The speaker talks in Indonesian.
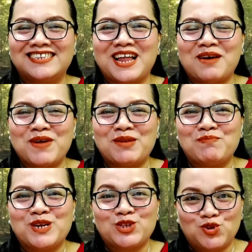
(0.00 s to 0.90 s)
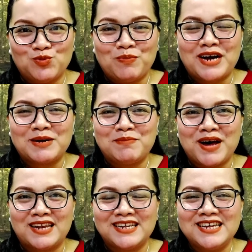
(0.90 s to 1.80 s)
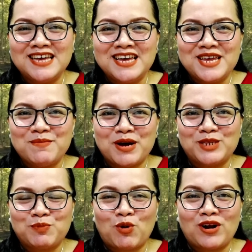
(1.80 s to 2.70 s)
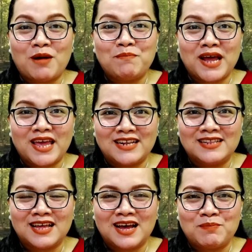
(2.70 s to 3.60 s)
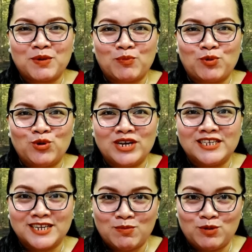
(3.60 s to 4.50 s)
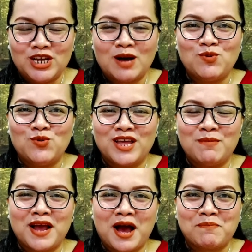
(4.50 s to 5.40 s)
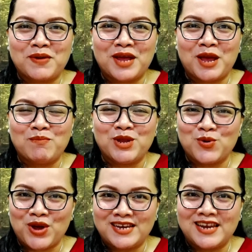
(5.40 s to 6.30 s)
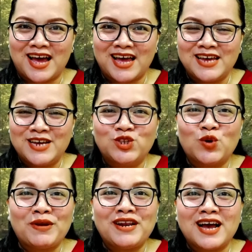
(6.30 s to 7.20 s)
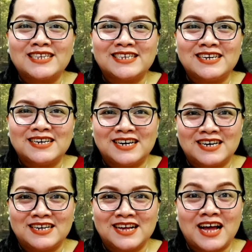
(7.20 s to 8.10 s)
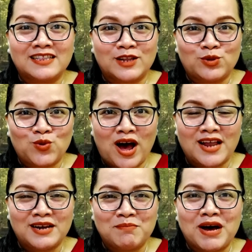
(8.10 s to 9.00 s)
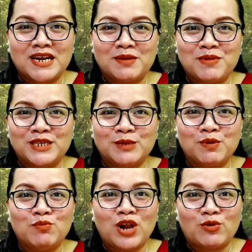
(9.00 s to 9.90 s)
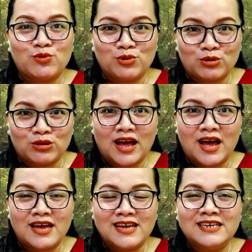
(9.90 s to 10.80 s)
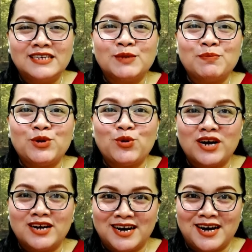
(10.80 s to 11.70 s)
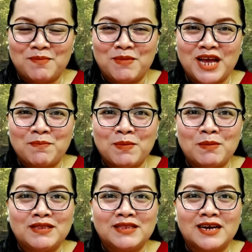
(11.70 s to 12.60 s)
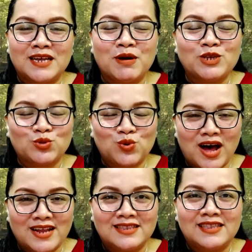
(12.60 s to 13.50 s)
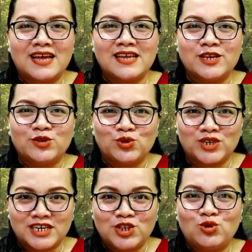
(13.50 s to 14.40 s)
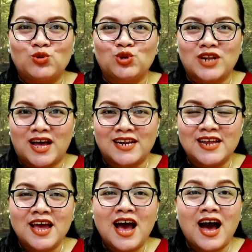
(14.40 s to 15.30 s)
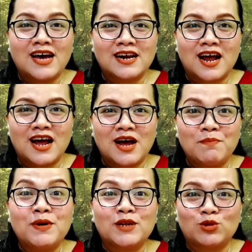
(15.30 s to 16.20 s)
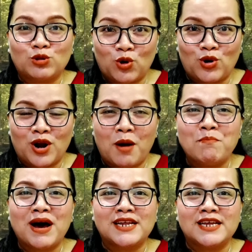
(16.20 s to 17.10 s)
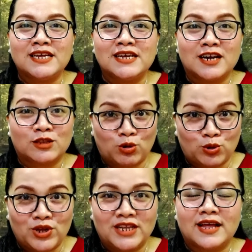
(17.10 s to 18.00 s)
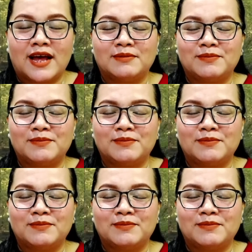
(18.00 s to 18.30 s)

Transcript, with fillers: selamat berjumpa kembali Ibas program pelayanan ta perpulungan jabu-jabu GBKP Minggu Endah Sopeda ngasih dengkahkan kata Tuhan, mari lebih si pebulat ukur ta, si pindo gegah bagi pepemetah ibas Tuhan ta Yesus Kristus nari arah pertoton, mari tertoto kita.